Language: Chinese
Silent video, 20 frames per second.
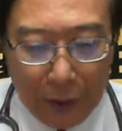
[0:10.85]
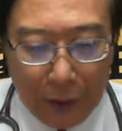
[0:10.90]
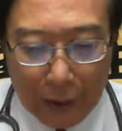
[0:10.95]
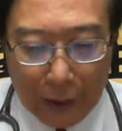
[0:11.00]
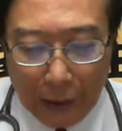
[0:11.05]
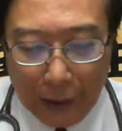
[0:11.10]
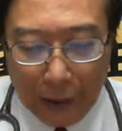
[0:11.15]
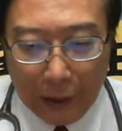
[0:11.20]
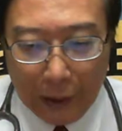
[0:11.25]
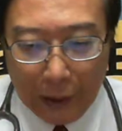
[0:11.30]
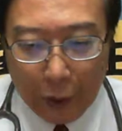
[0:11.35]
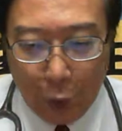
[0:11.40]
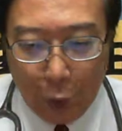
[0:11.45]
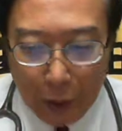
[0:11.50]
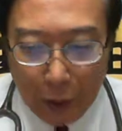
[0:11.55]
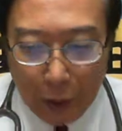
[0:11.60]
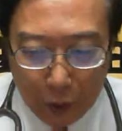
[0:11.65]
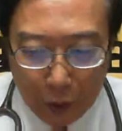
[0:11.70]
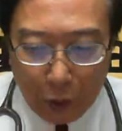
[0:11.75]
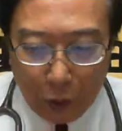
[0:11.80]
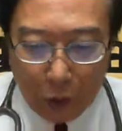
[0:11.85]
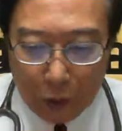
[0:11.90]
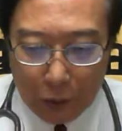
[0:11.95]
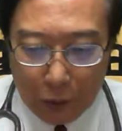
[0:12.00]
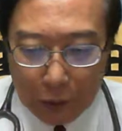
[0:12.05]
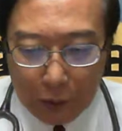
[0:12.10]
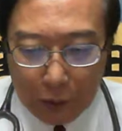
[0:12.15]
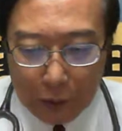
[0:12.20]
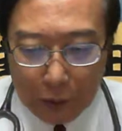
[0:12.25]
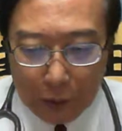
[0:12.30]
跟咱来回顾
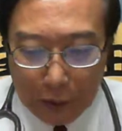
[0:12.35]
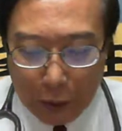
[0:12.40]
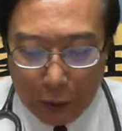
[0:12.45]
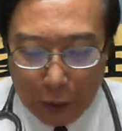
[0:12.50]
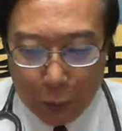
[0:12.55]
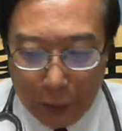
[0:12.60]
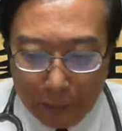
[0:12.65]
这几